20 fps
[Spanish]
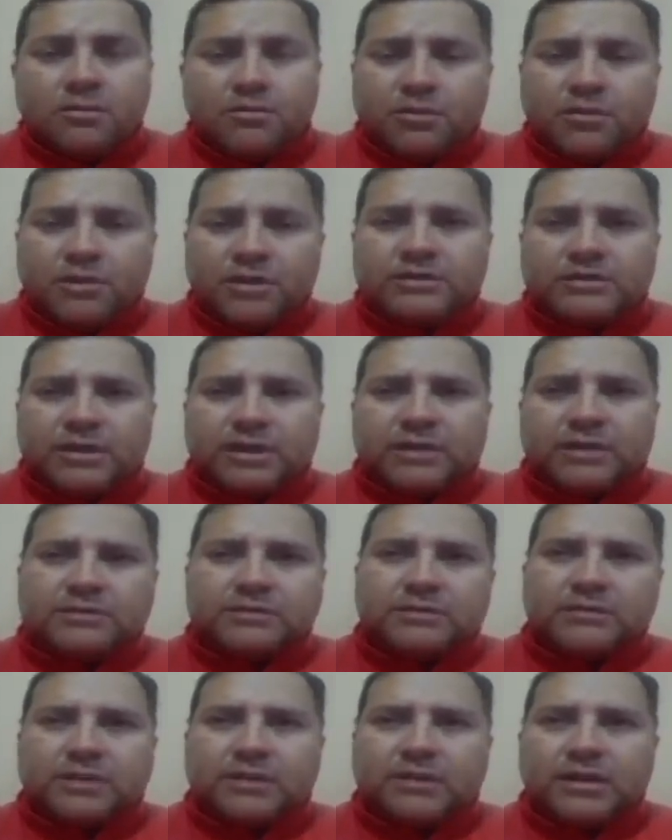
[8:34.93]
pues
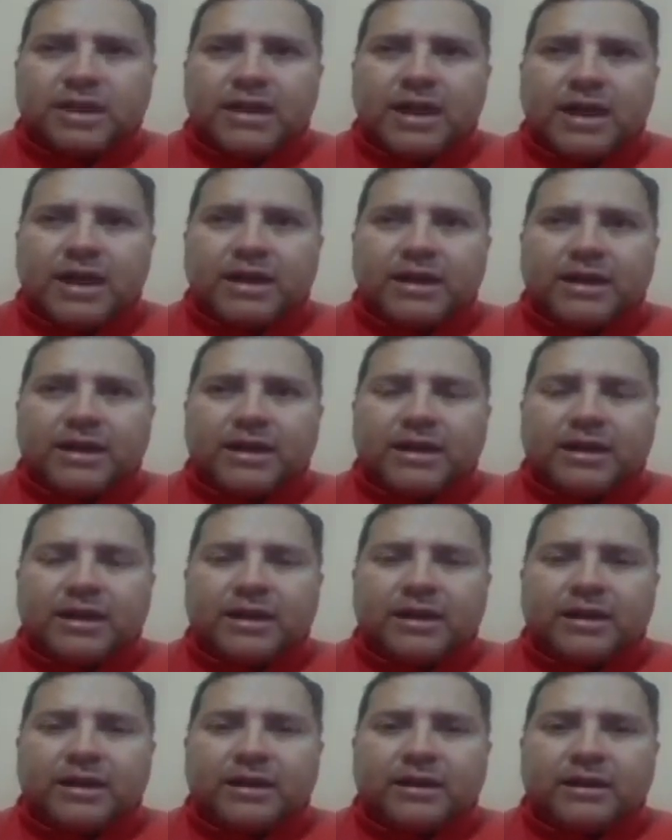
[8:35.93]
este, ya
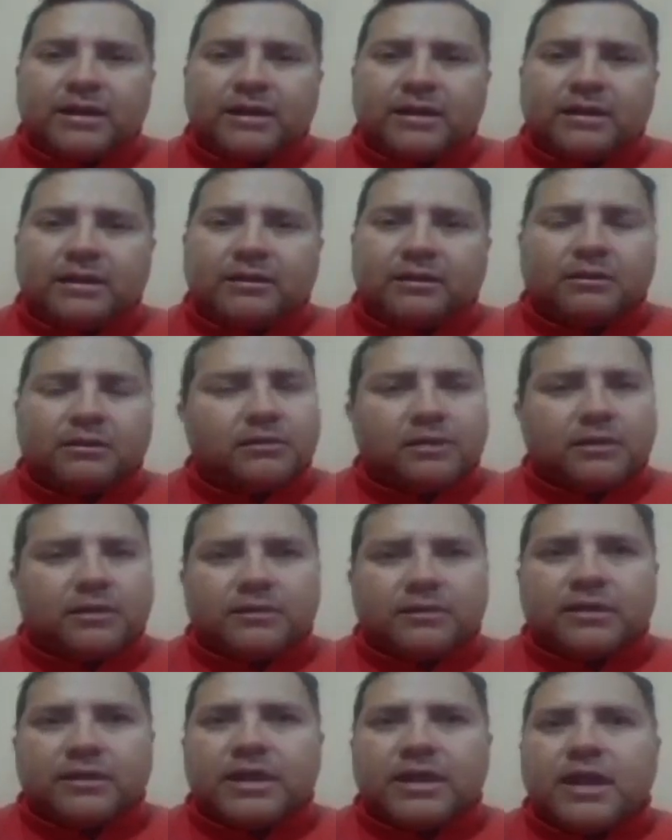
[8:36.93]
eh,
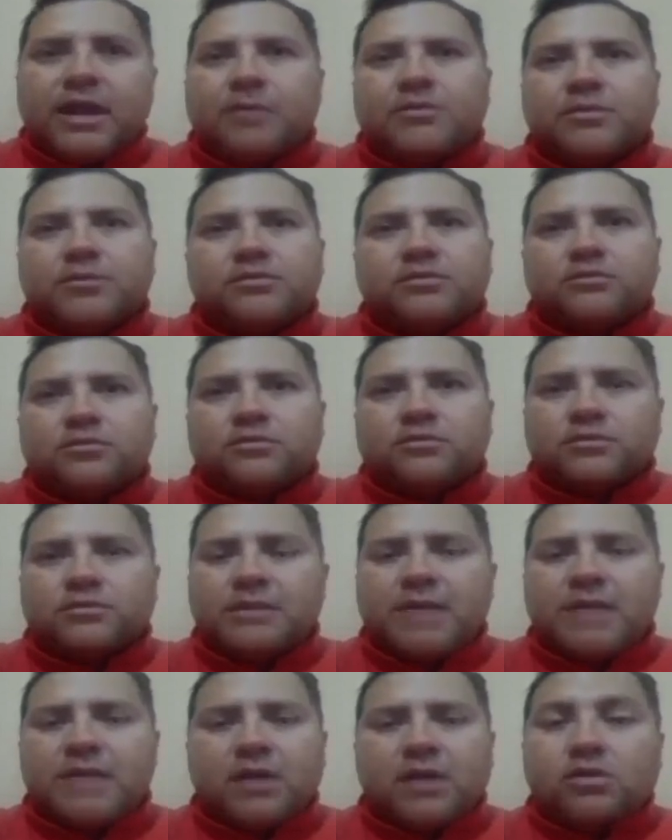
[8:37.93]
sería pues un,
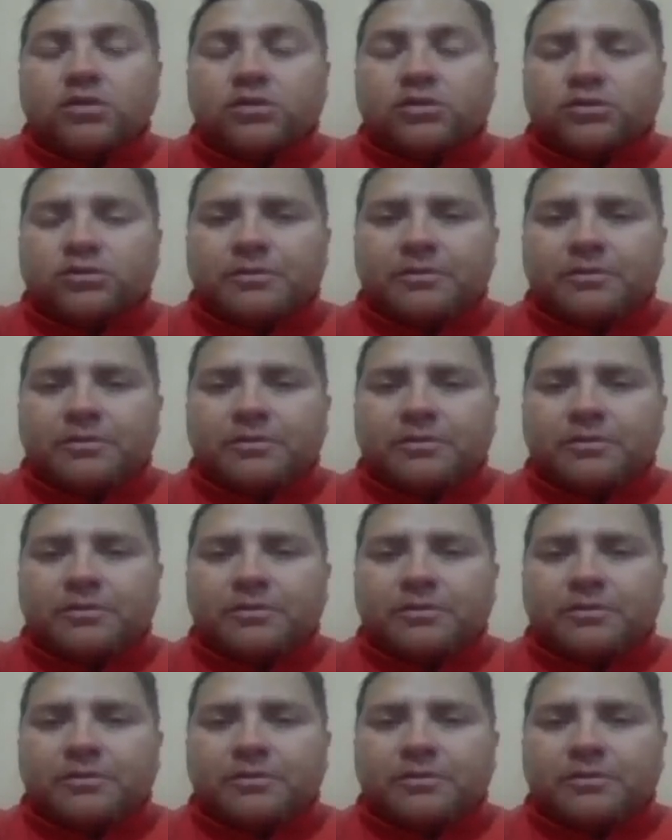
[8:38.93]
tema a corto